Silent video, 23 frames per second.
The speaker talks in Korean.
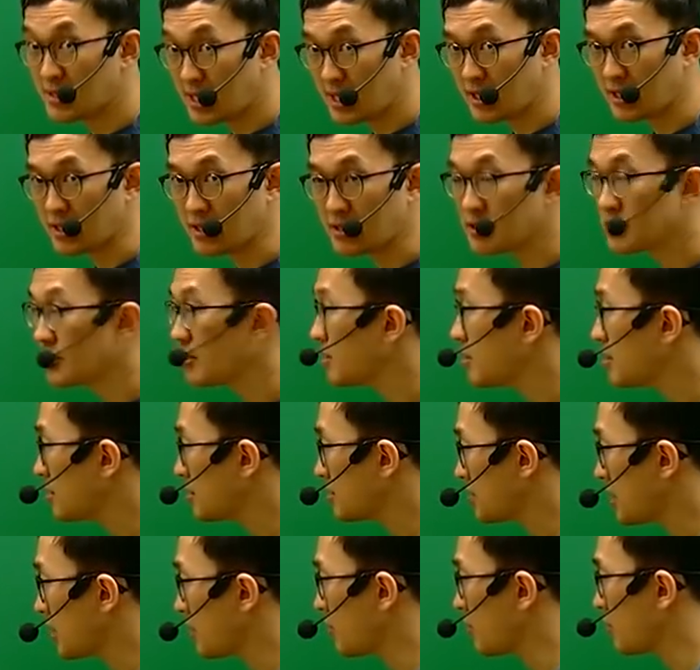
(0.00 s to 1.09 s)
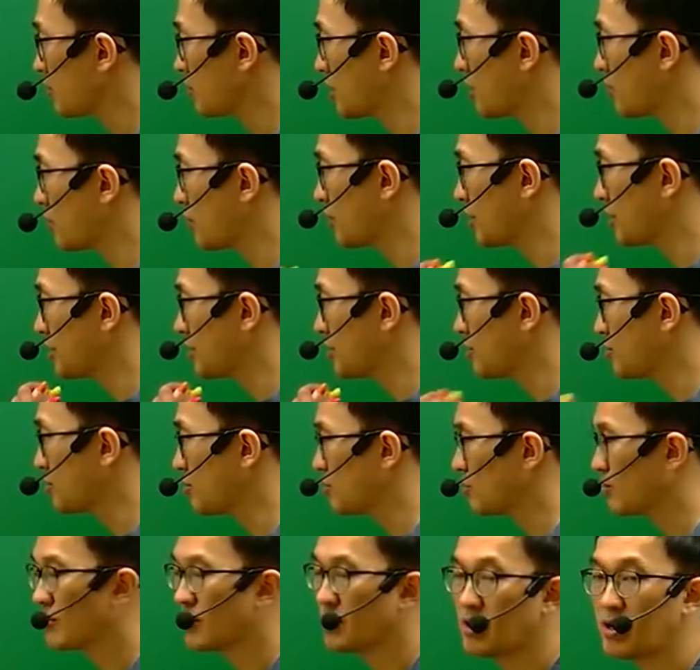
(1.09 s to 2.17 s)
사례에서 사용되고 있는
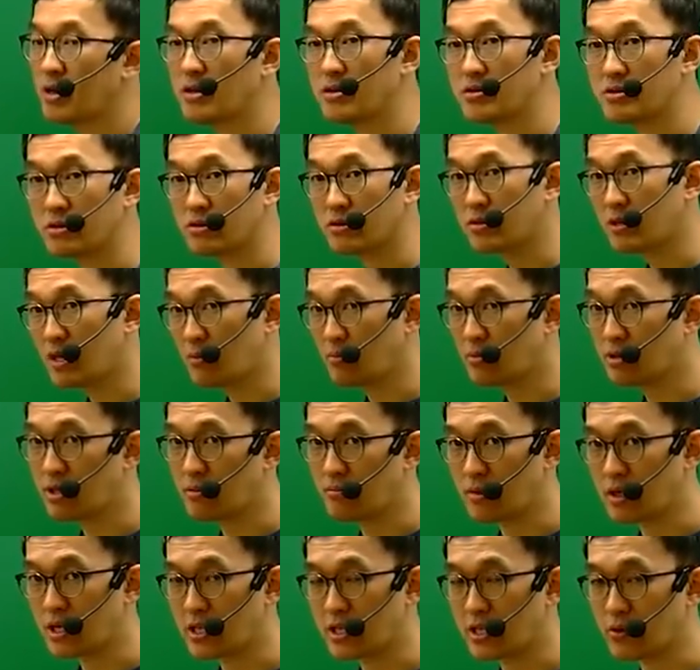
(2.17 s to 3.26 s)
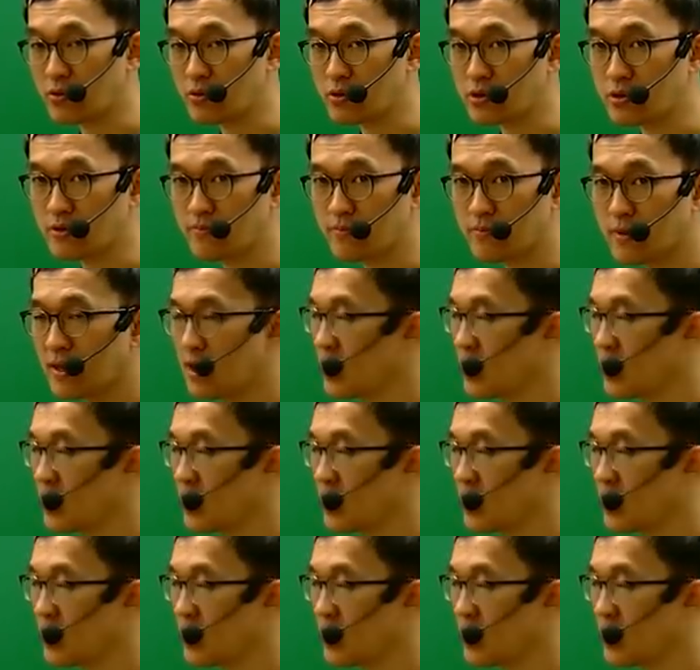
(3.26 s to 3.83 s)
중 그래서 그 다음부터 뭐가 나오죠?